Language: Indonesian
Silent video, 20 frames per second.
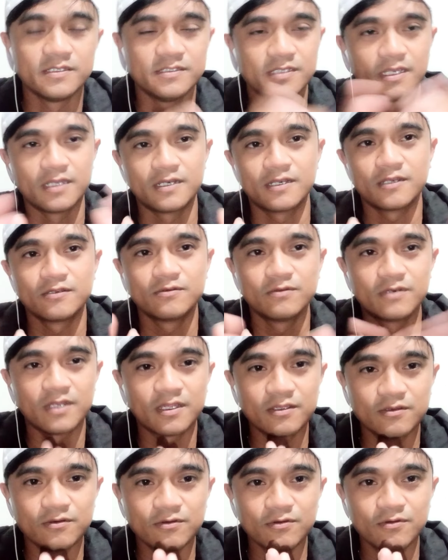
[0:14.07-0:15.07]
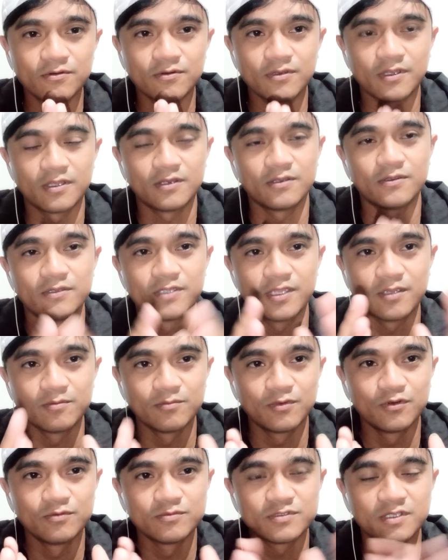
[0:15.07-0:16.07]
Jangan ragu-ragu kalau
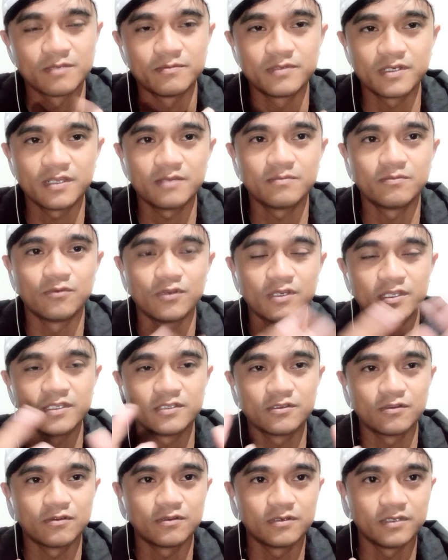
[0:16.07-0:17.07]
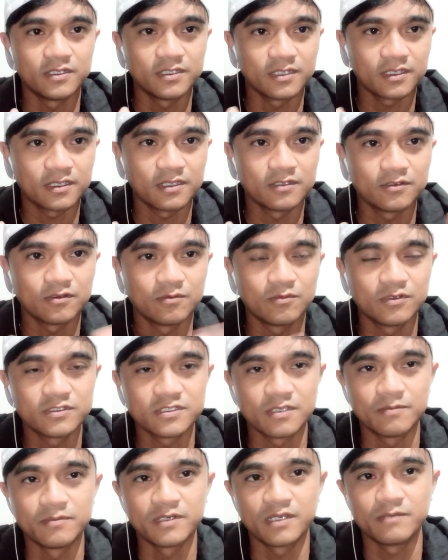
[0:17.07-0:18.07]
yang belum subscribe boleh to ditekan tombol
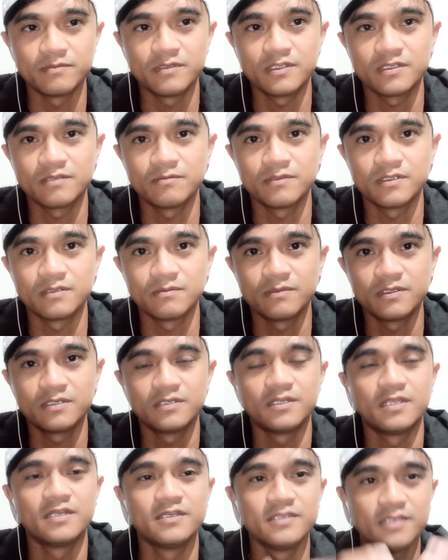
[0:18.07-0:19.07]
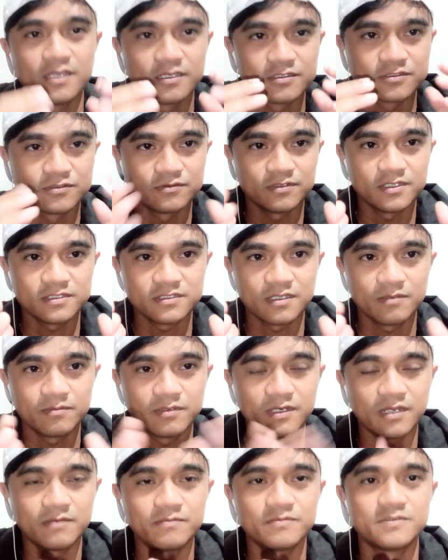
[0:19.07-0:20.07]
subscribe-nya, teman-teman. Dan yang sudah
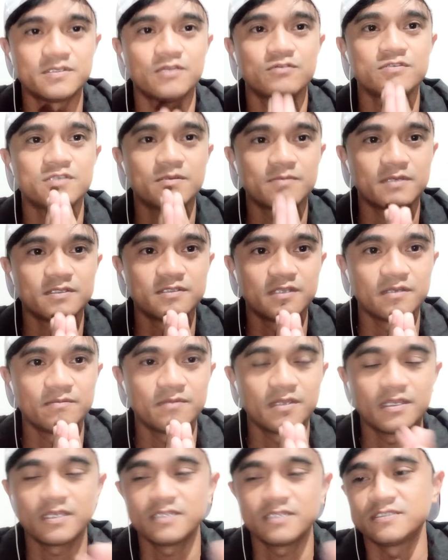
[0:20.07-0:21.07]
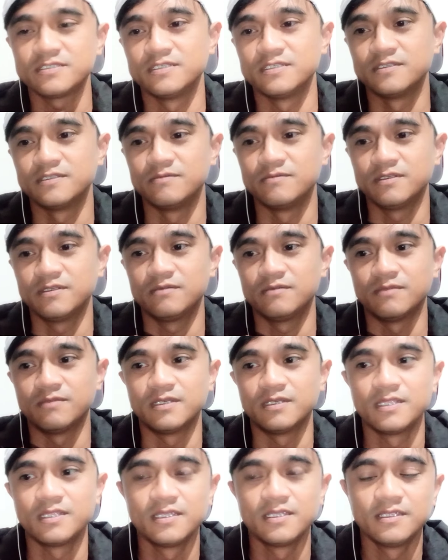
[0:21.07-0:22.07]
subscribe, saya ucapkan terima kasih, teman-teman.